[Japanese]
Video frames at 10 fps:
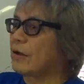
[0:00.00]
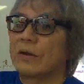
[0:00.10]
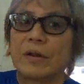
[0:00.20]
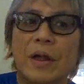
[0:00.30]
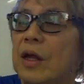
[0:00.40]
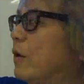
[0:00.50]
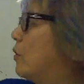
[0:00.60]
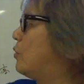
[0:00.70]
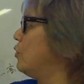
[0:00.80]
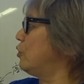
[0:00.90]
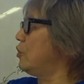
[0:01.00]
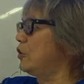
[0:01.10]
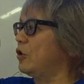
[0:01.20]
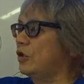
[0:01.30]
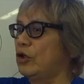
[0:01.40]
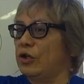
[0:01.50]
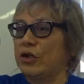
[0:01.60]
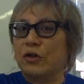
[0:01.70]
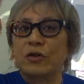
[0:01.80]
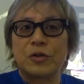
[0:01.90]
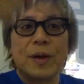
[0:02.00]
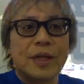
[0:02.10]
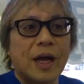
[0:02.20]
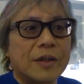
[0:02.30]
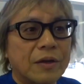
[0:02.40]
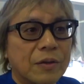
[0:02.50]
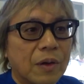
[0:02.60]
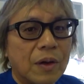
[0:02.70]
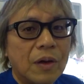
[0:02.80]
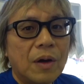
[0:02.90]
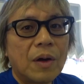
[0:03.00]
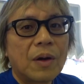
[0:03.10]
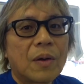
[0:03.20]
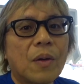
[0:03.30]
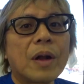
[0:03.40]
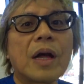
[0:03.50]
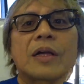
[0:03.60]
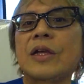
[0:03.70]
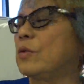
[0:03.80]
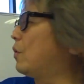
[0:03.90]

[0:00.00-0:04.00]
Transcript: てくるぐーっと渦巻いて上がってくるのこれが昨